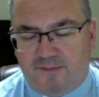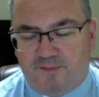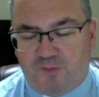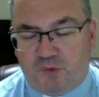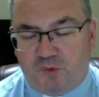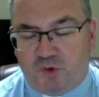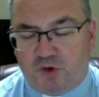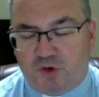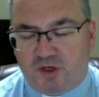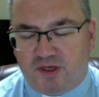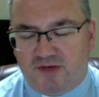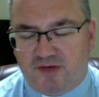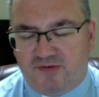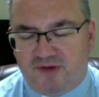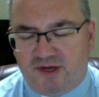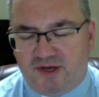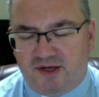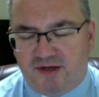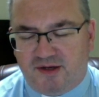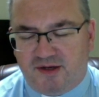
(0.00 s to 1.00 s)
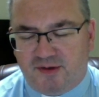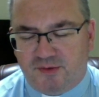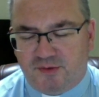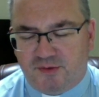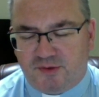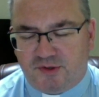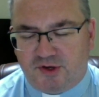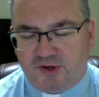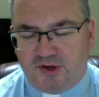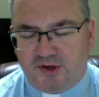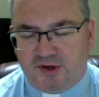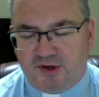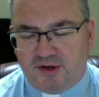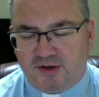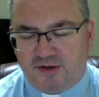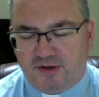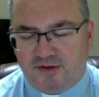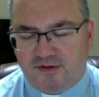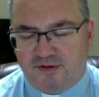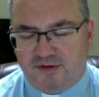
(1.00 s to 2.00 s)
toi qui viens dans nos cœurs
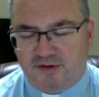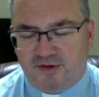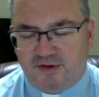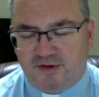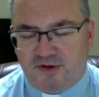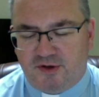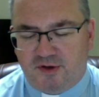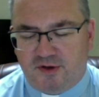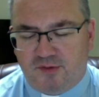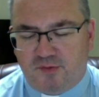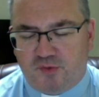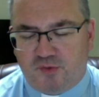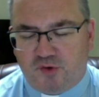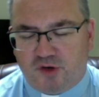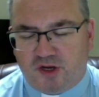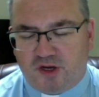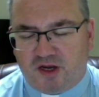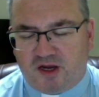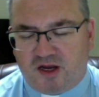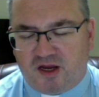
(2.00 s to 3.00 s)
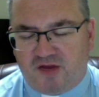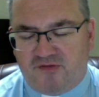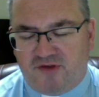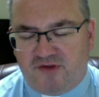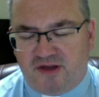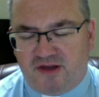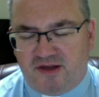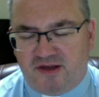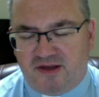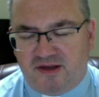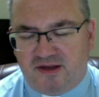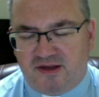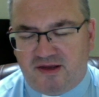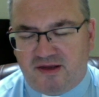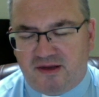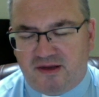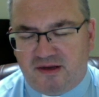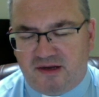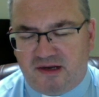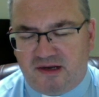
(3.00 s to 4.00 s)
pour y
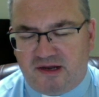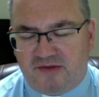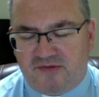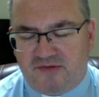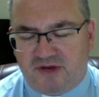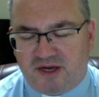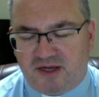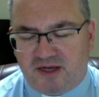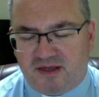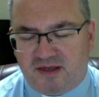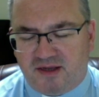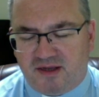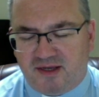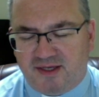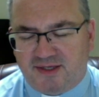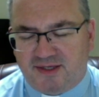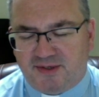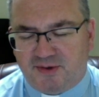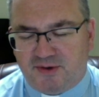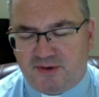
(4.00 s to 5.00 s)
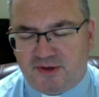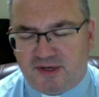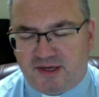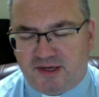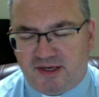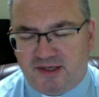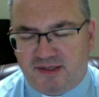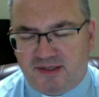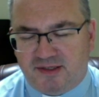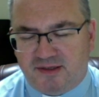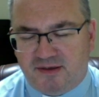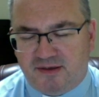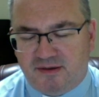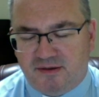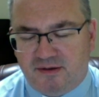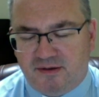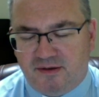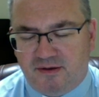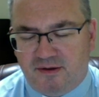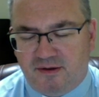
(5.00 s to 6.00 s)
révéler la vérité sur le Christ,
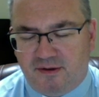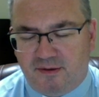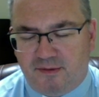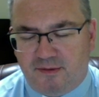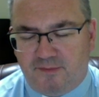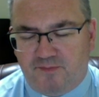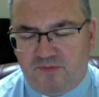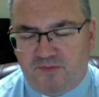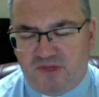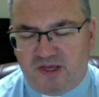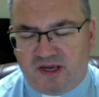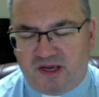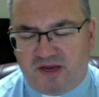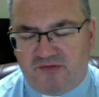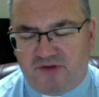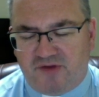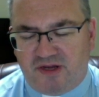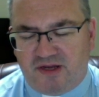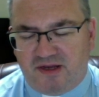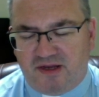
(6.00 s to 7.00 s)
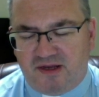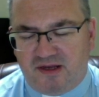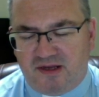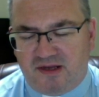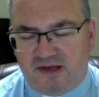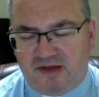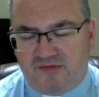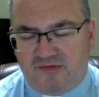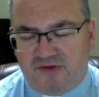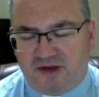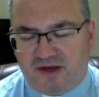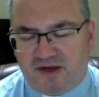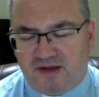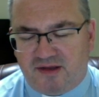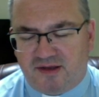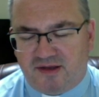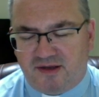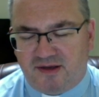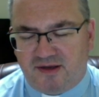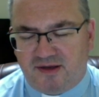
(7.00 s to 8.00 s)
y révéler la
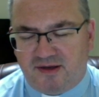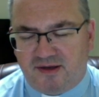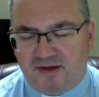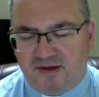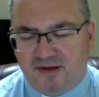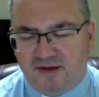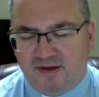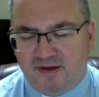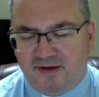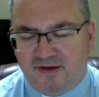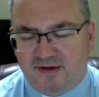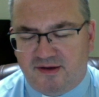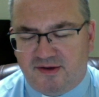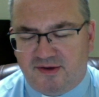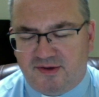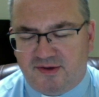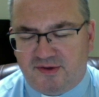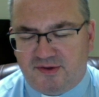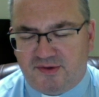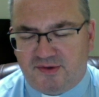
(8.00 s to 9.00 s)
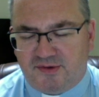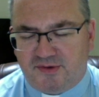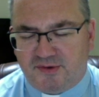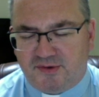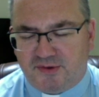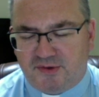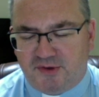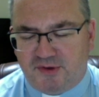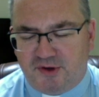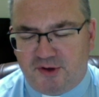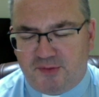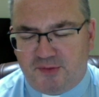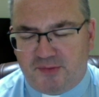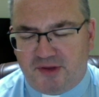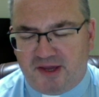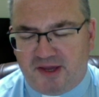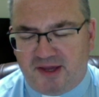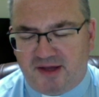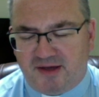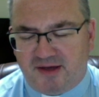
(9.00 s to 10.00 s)
vérité sur Dieu le
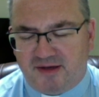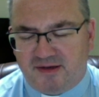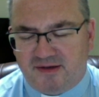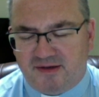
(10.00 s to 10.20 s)
Père,